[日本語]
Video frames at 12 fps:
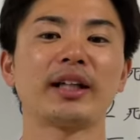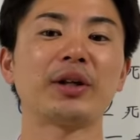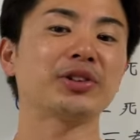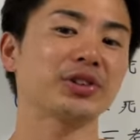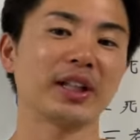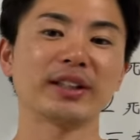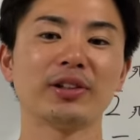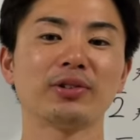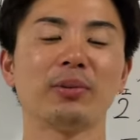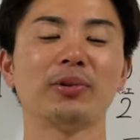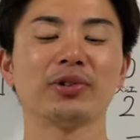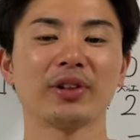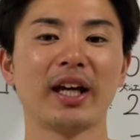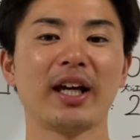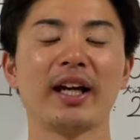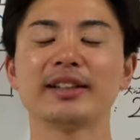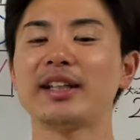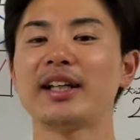楽しくなっていくと思うの
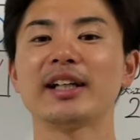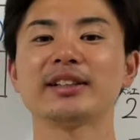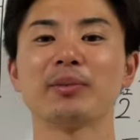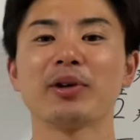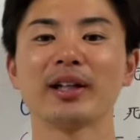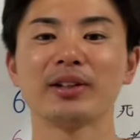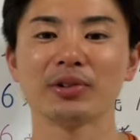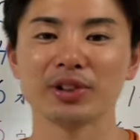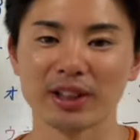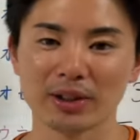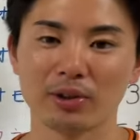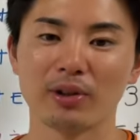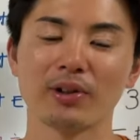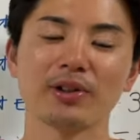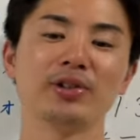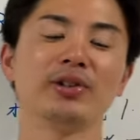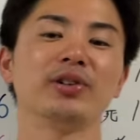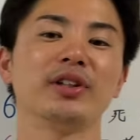で、えぜひ明日も勝ってほしいなとい
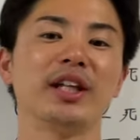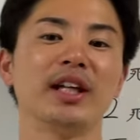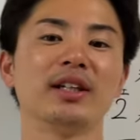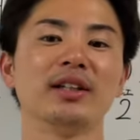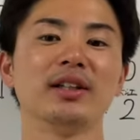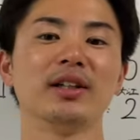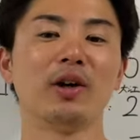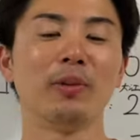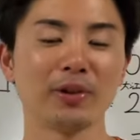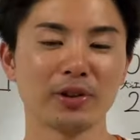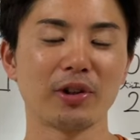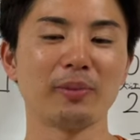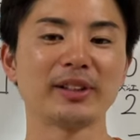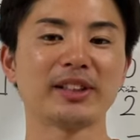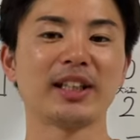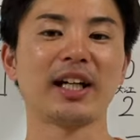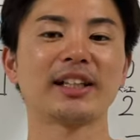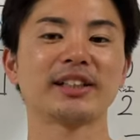うふうに思っております
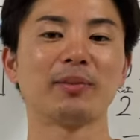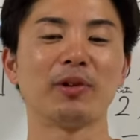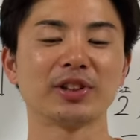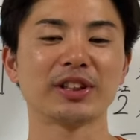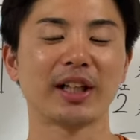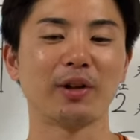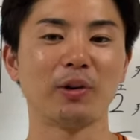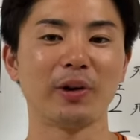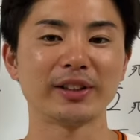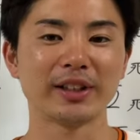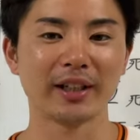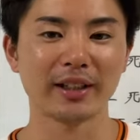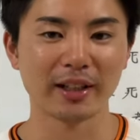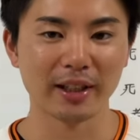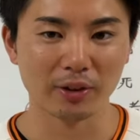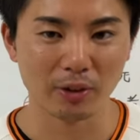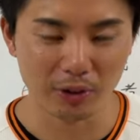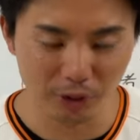し、明日もしっかり応援していきたいな
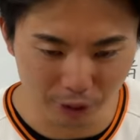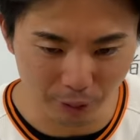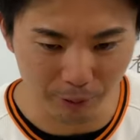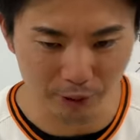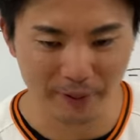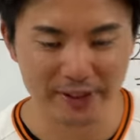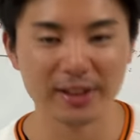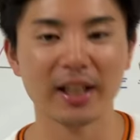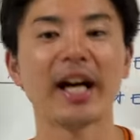というふうに思ってます。